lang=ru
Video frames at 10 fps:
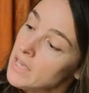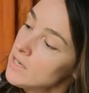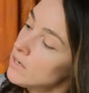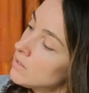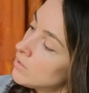
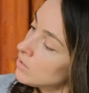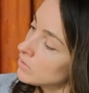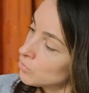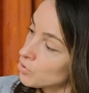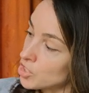И
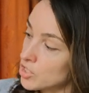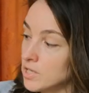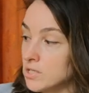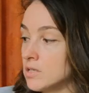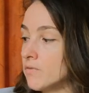э, тоже,
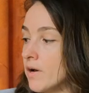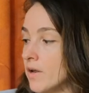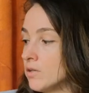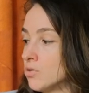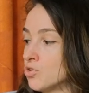кстати,
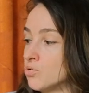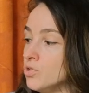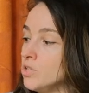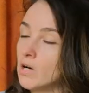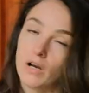говорят, что
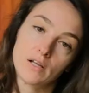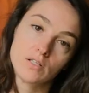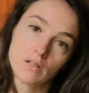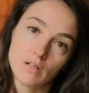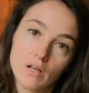не
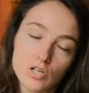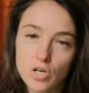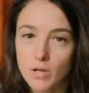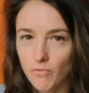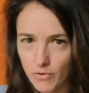характерно для
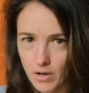шлемов